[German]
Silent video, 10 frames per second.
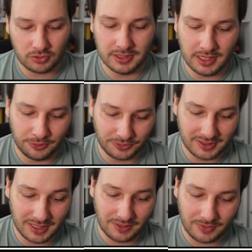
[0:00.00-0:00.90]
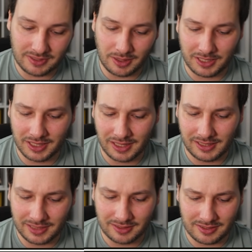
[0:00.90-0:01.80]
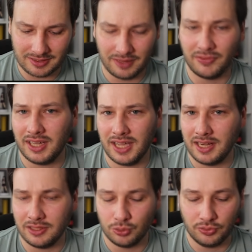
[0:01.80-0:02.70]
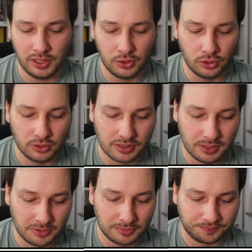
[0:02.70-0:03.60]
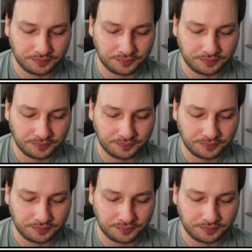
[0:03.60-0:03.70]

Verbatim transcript: schon sehr oft gesehen, was aber daran liegt, dass es einfach gar nicht so viele Holos gibt.